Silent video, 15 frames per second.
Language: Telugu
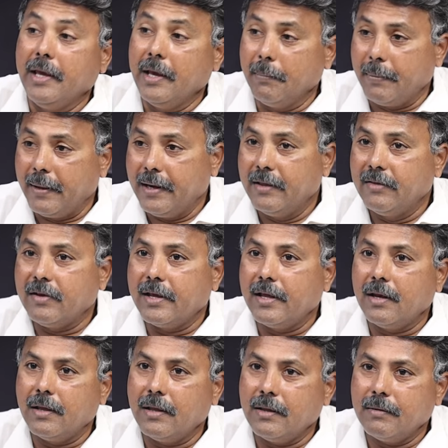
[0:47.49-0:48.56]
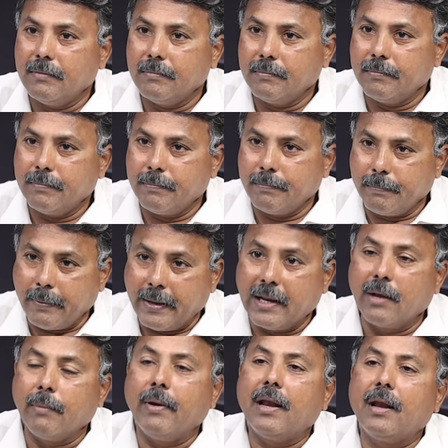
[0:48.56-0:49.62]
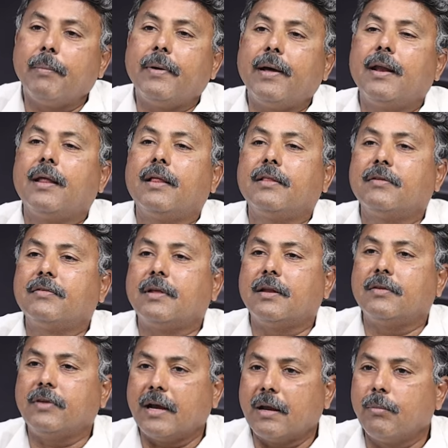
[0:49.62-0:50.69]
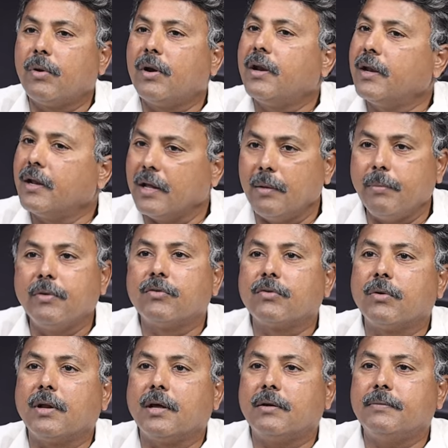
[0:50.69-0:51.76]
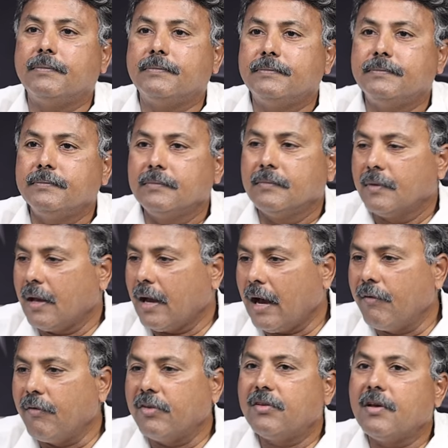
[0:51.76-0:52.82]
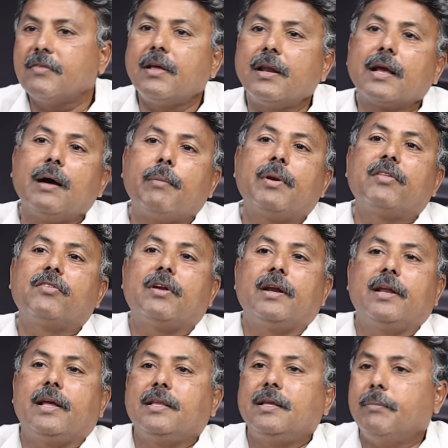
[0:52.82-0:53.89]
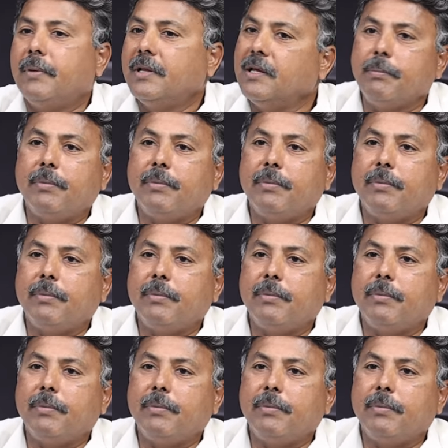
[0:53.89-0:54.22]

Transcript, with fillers: ఏ పని చేయని పనికిమాలిన పాలన అందిస్తున్న జగన్మోహన్ రెడ్డిని గెలిపించుకున్నారు ఆ వ్యత్యాసాన్ని గమనించండి అని చెప్పని